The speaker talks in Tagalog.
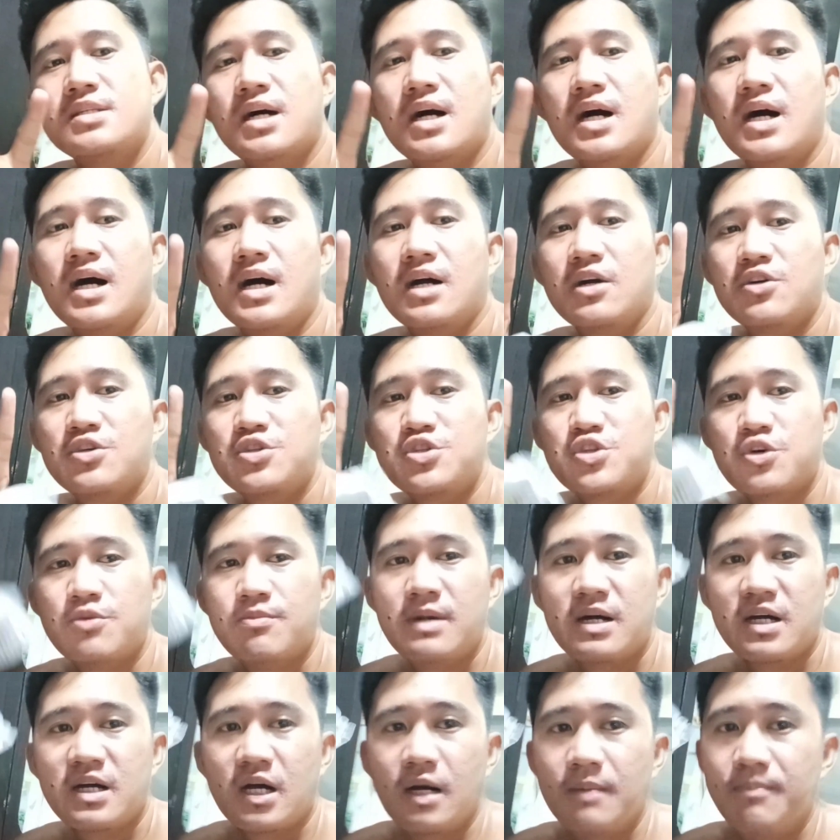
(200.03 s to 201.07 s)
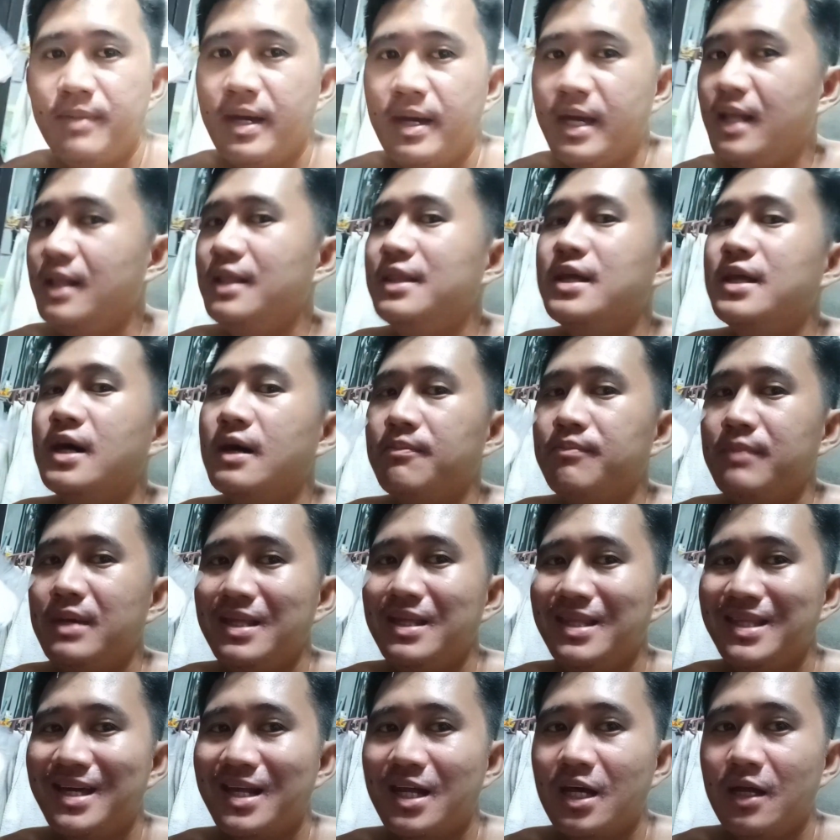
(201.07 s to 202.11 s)
sa gusto mag-avail
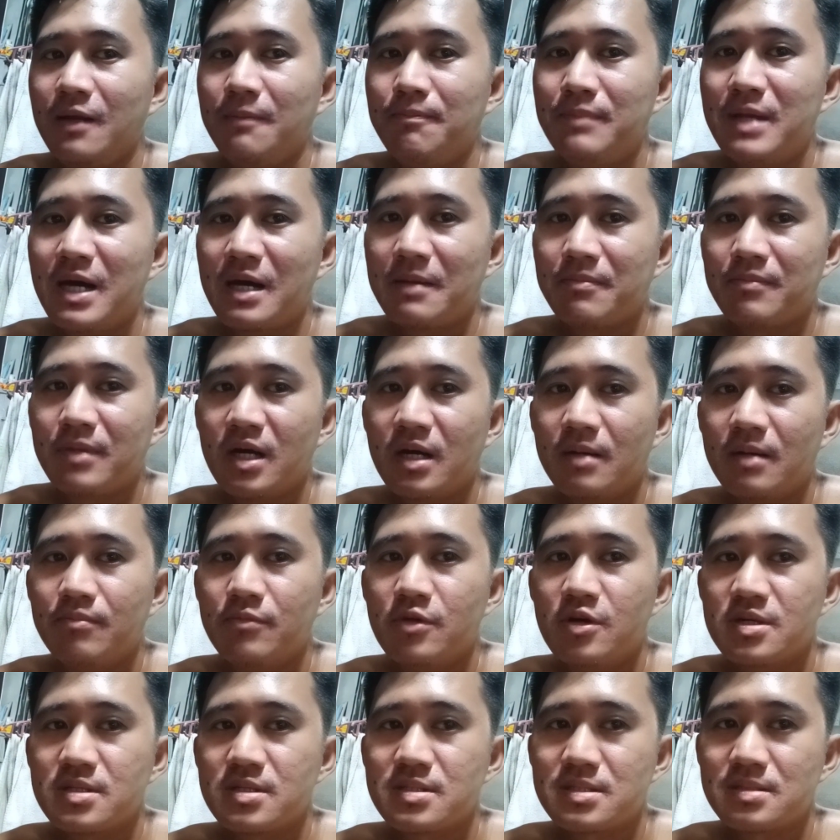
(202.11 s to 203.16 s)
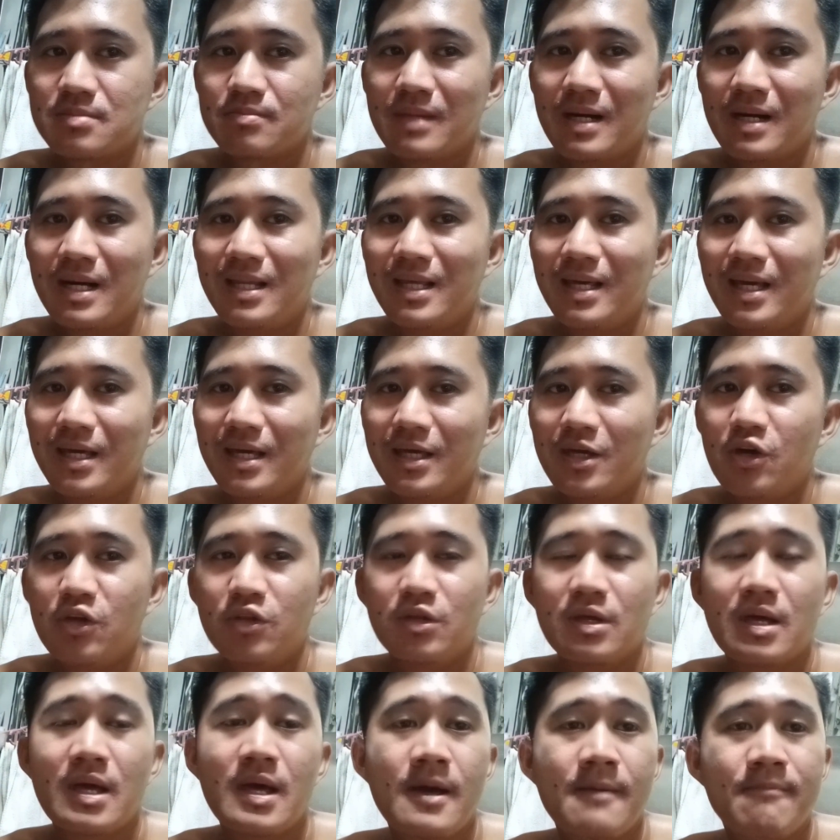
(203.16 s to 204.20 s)
ng mineral block mga boss
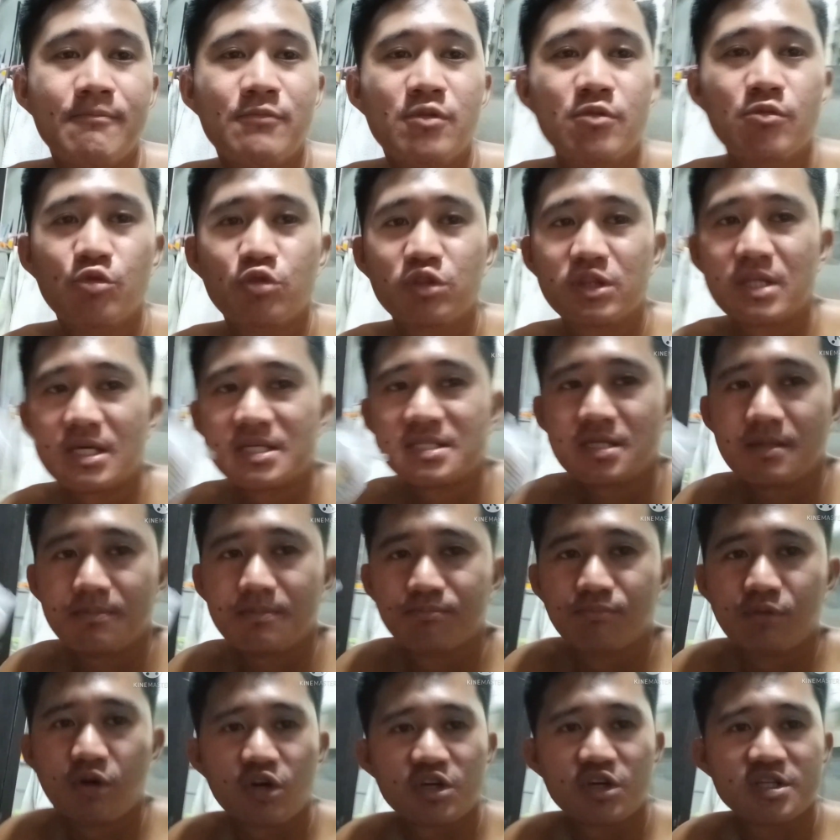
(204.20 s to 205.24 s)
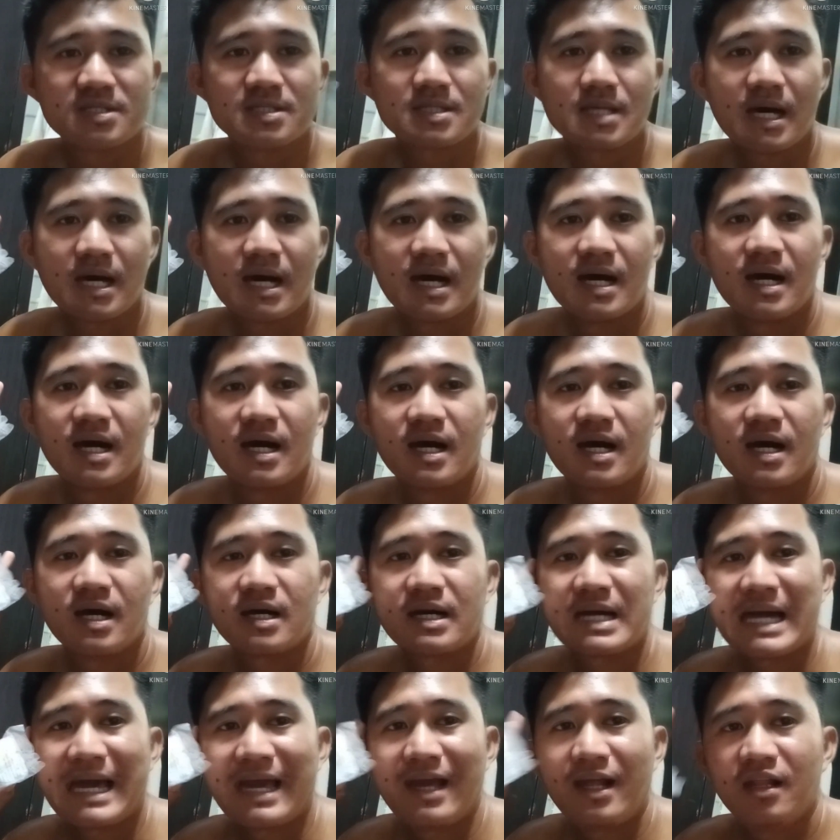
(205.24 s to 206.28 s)
bale yon pumunta si boss
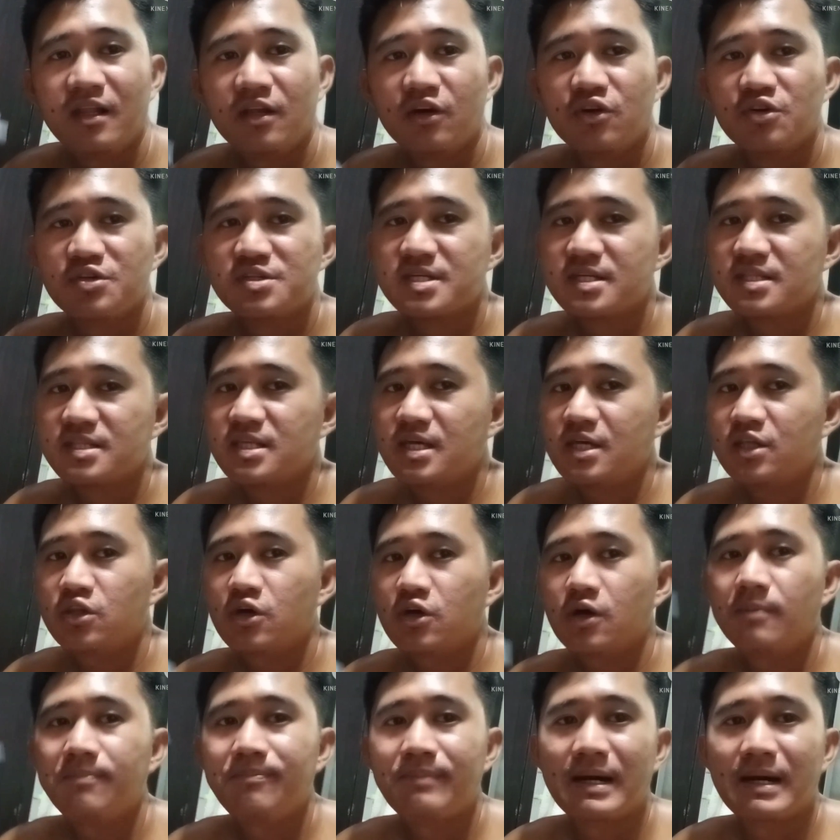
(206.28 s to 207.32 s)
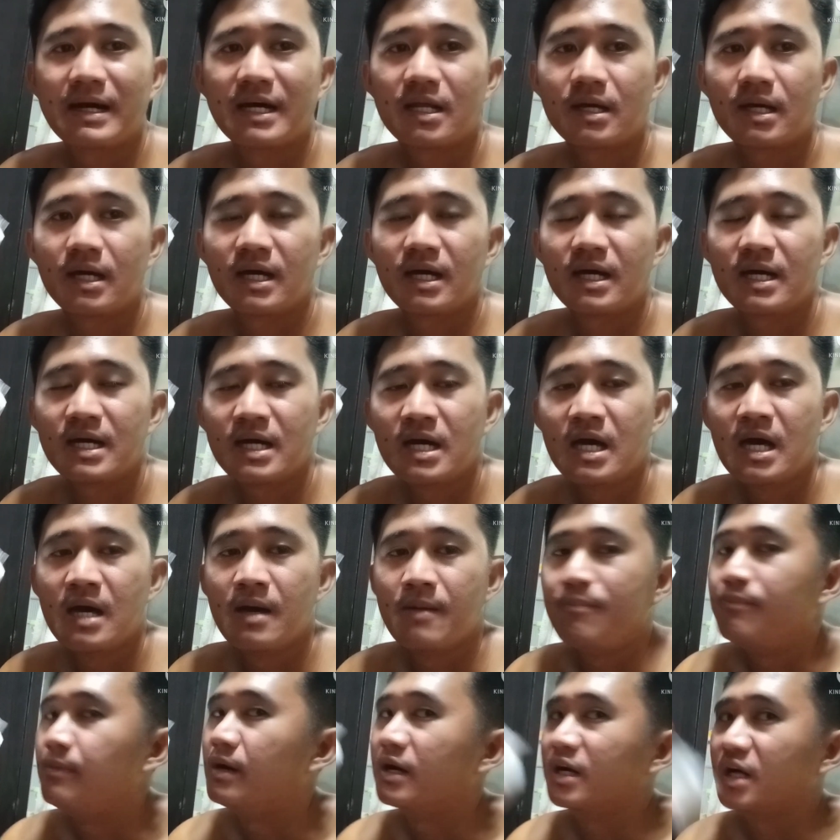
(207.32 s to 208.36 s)
uh, Kyle Loza dito para
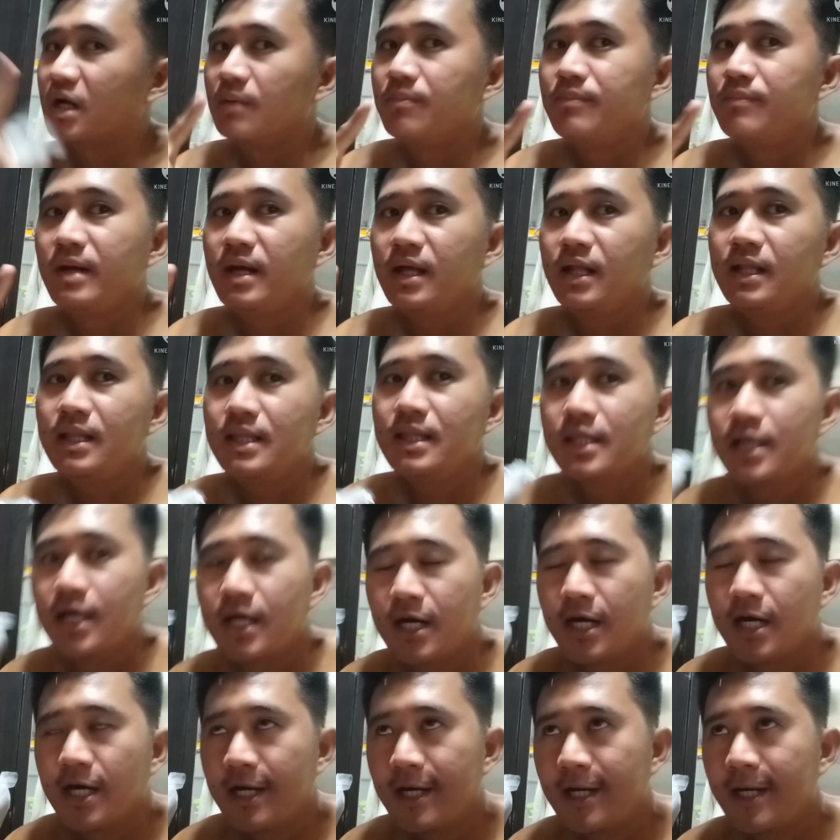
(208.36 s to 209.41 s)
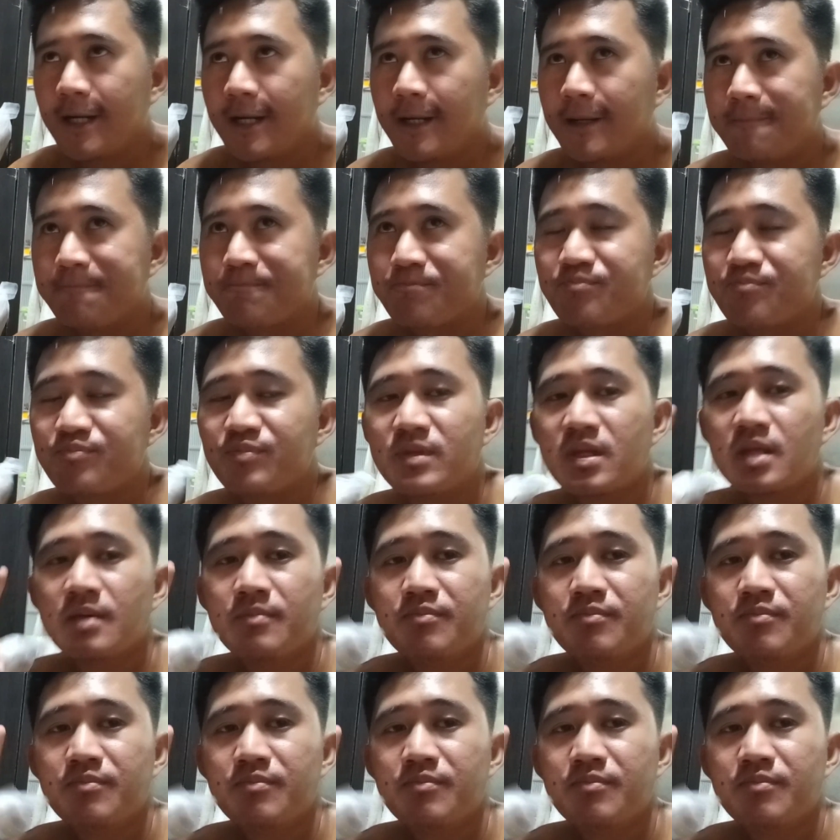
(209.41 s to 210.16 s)
mag-avail ng